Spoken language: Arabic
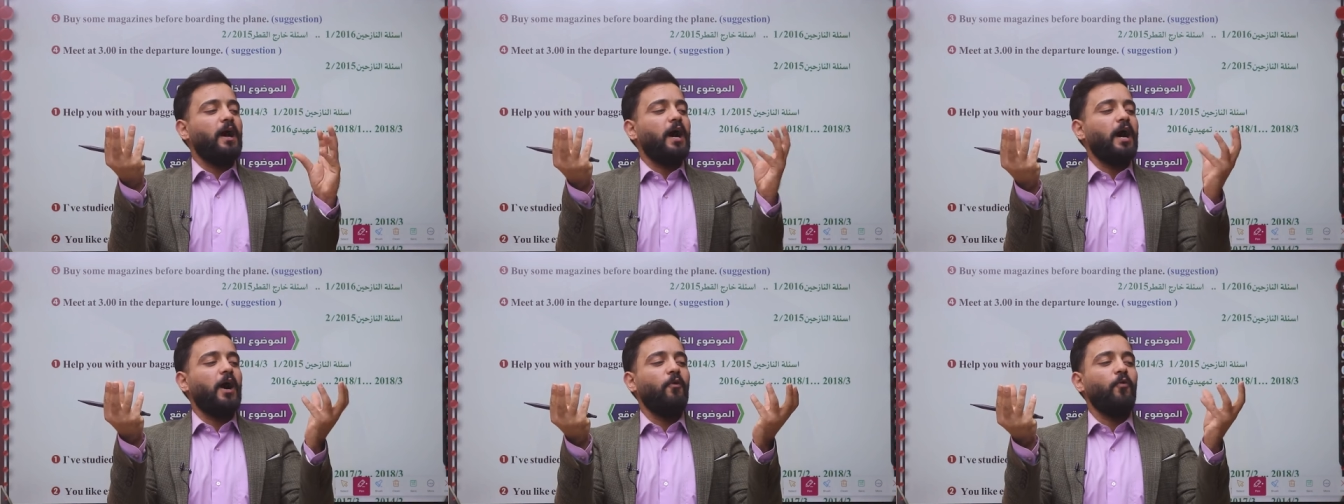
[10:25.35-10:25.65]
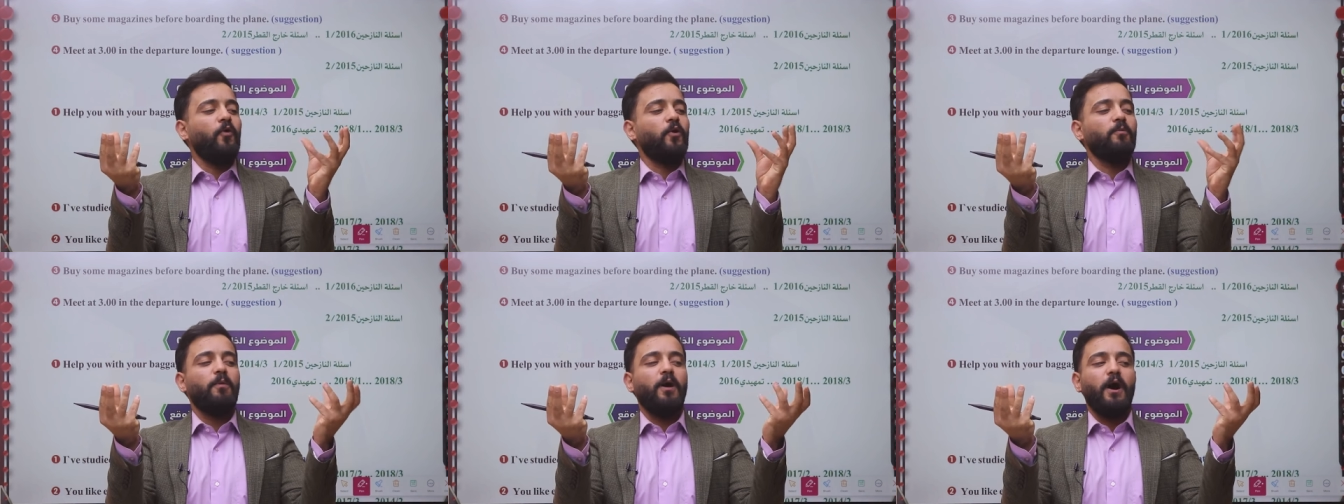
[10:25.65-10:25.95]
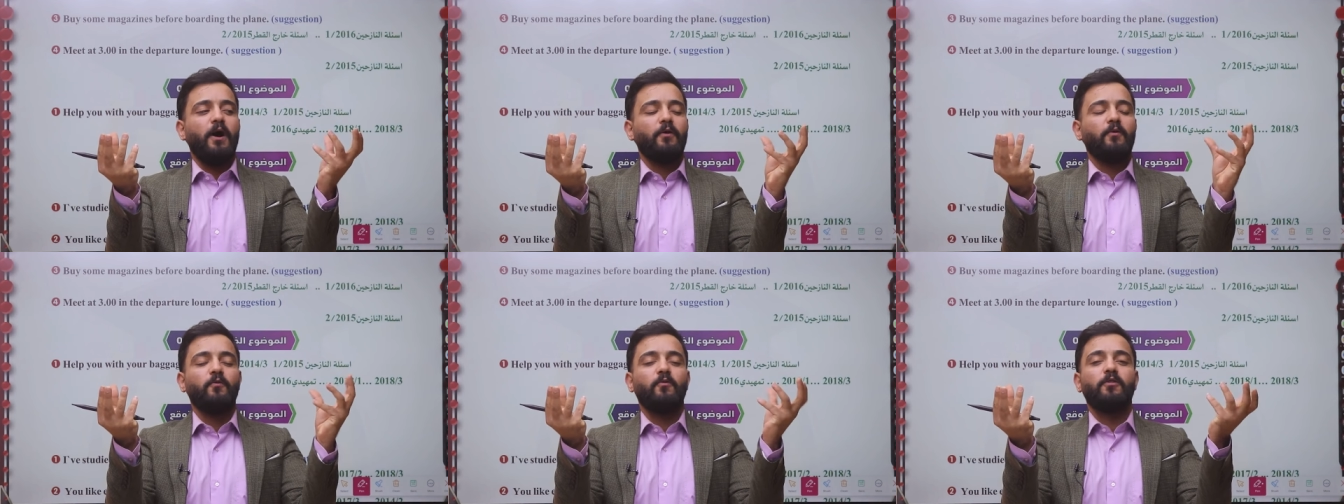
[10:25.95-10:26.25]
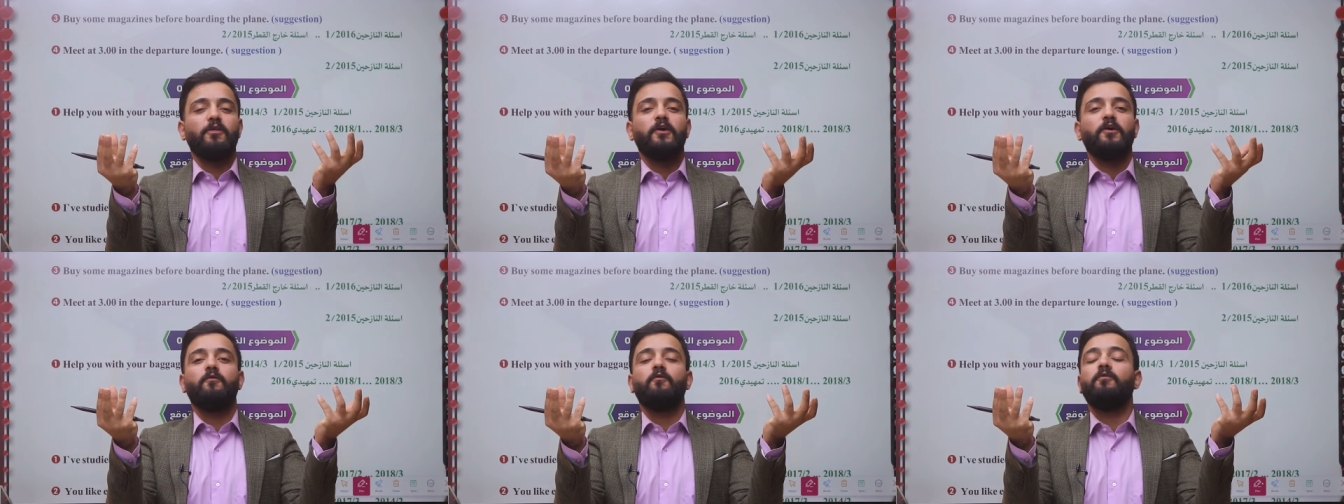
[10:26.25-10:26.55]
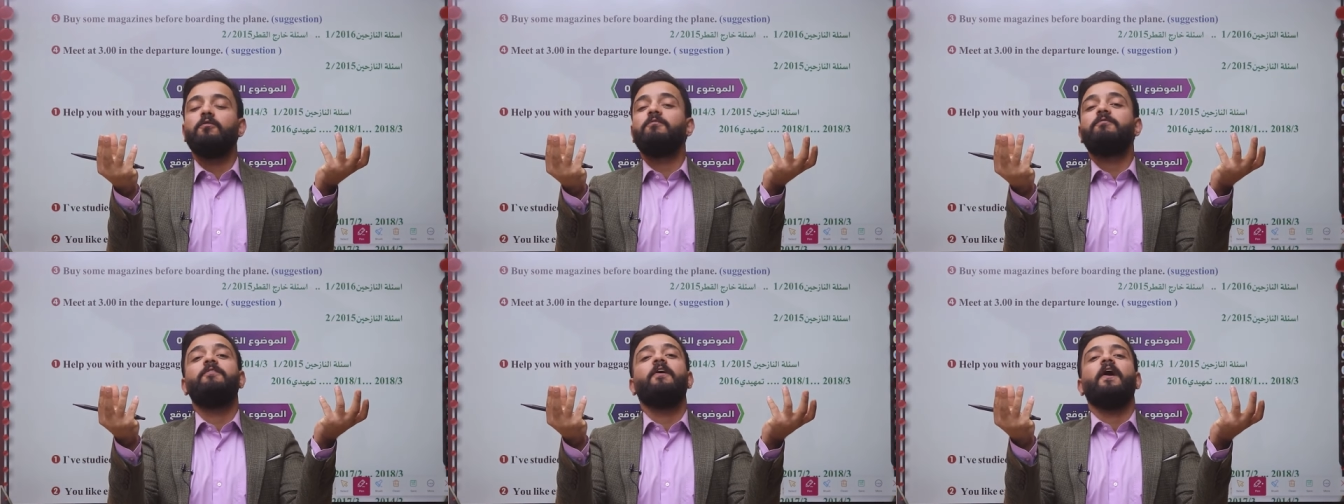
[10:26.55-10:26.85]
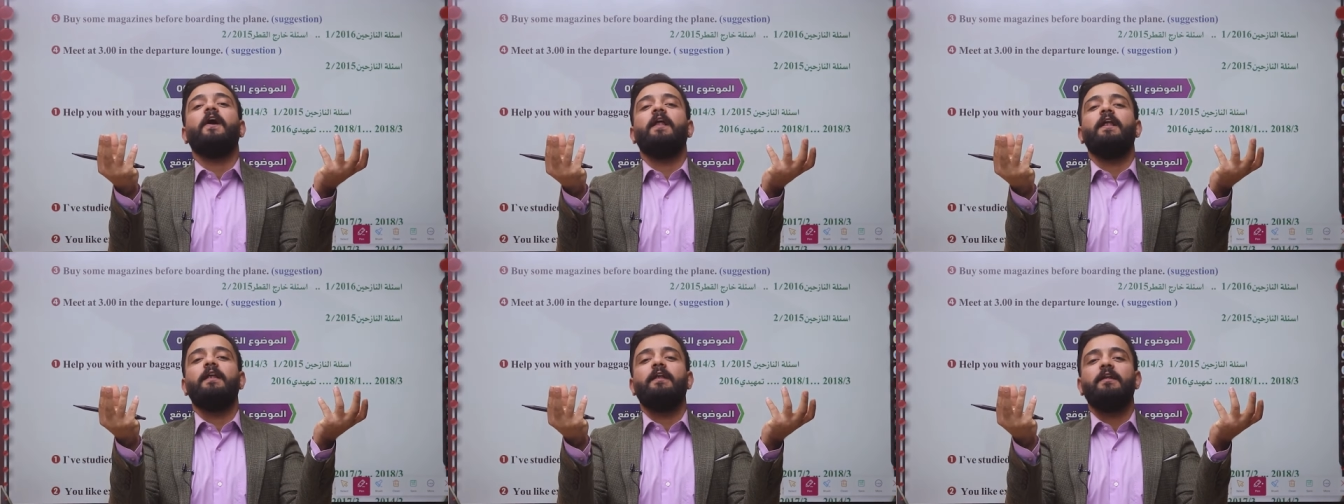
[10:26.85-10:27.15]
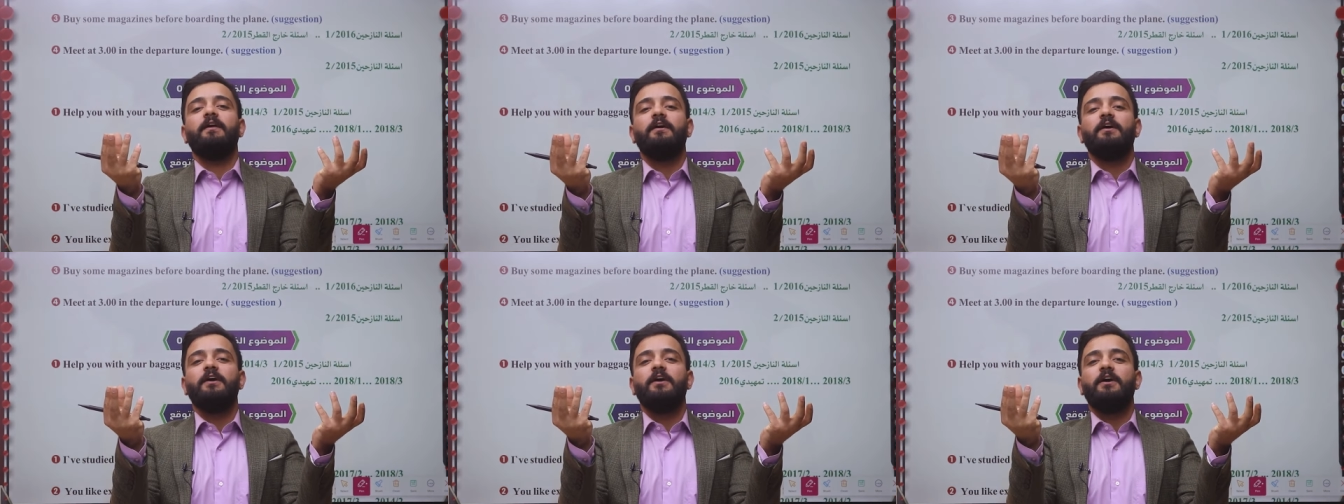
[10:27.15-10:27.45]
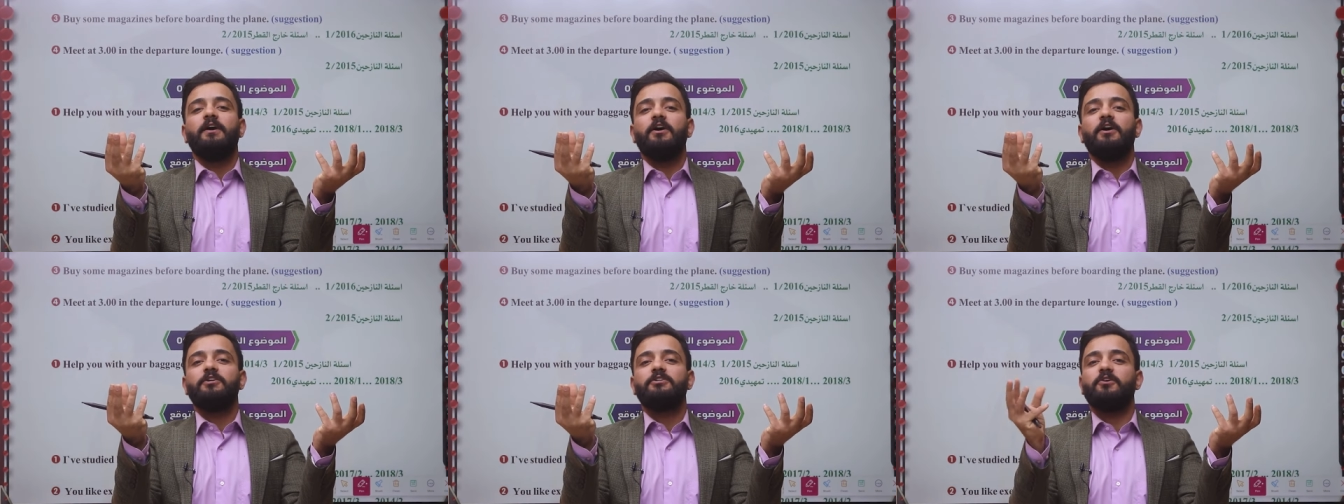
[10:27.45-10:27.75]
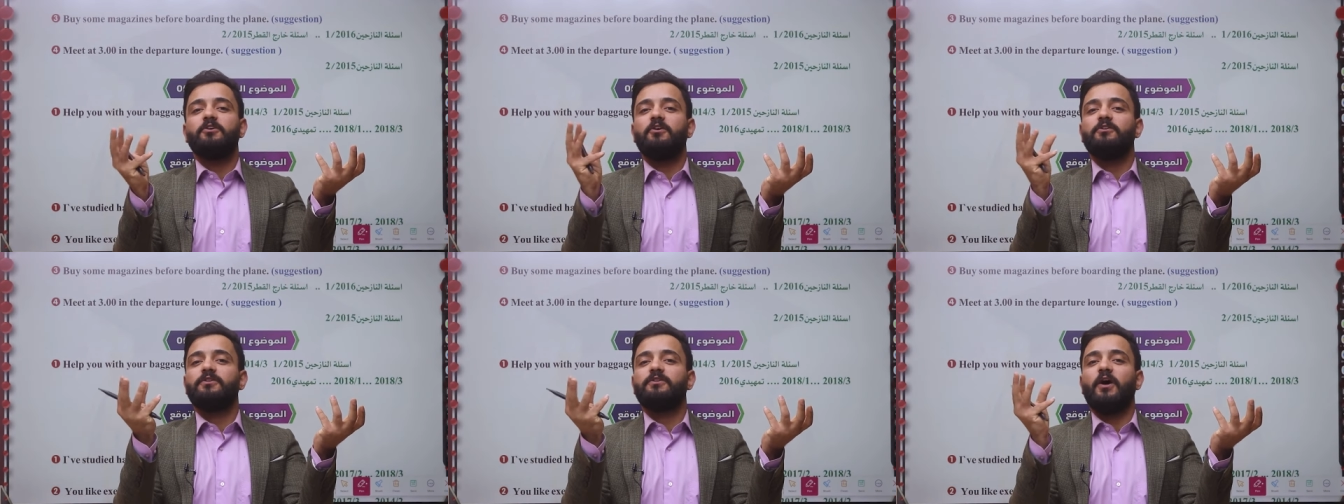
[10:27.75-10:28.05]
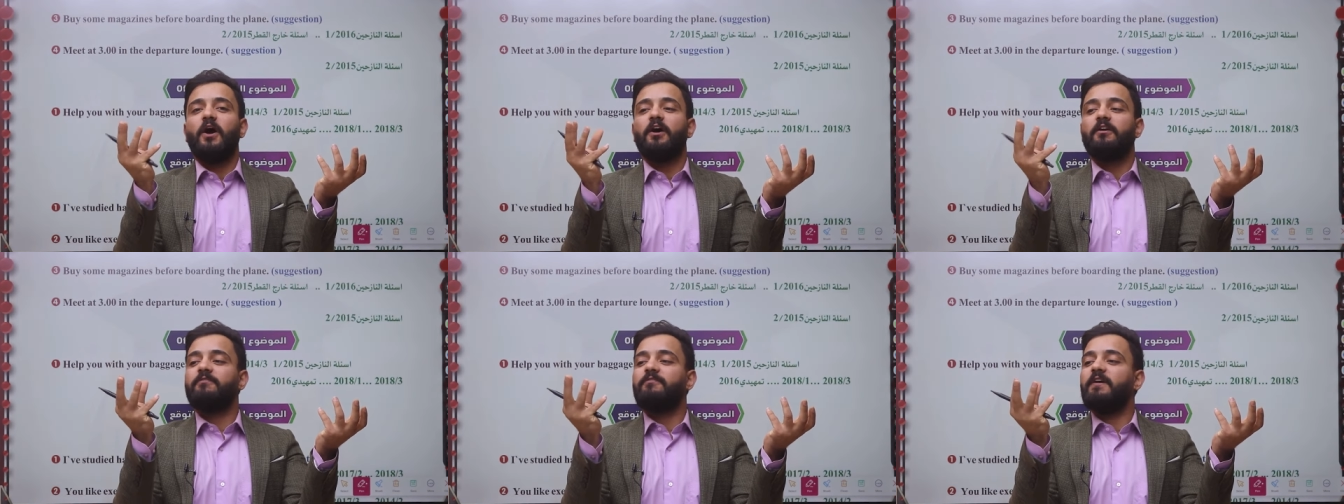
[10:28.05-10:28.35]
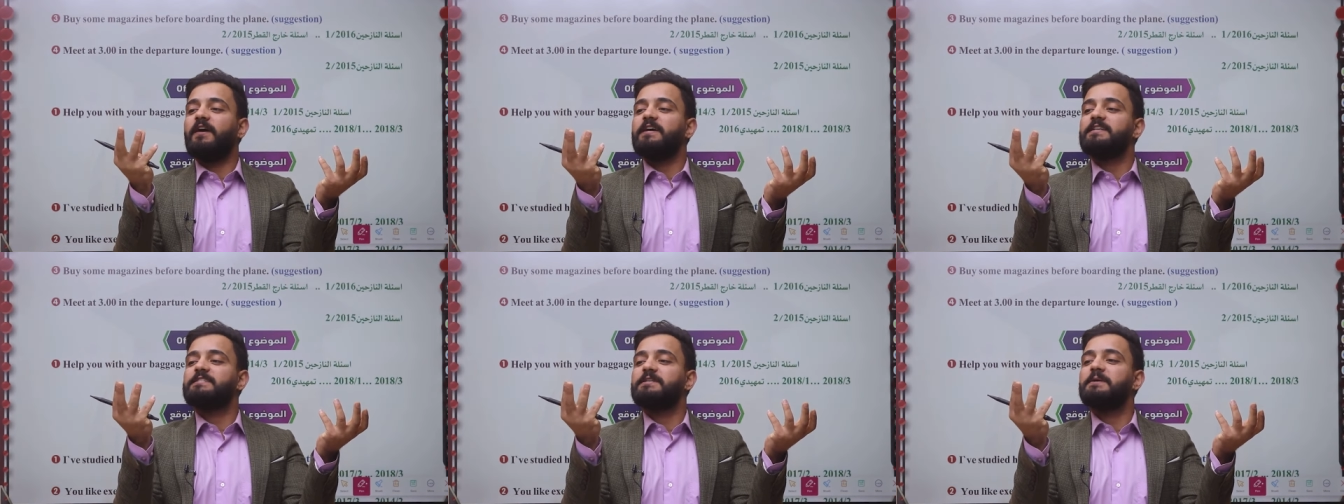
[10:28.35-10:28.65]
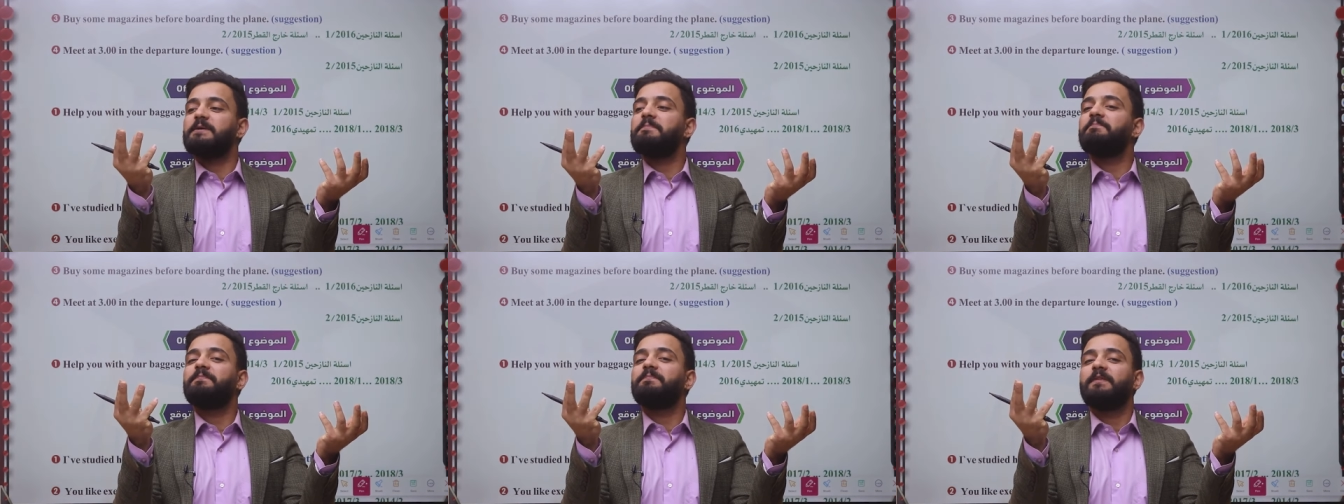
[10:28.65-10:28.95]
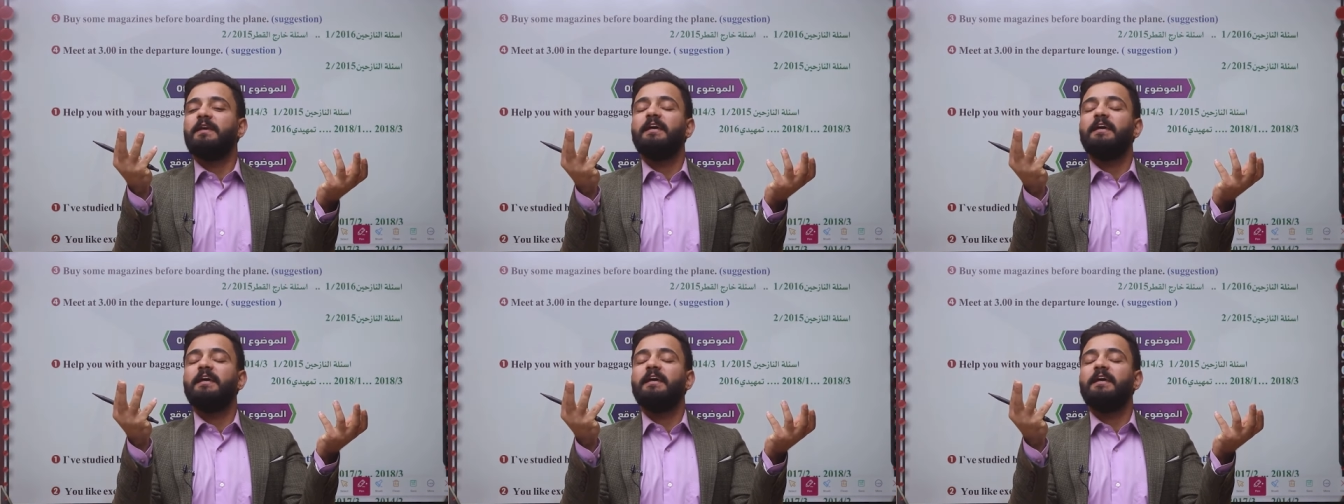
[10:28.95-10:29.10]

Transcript: أو المعروض يكون فعل شلون تعرفه اسم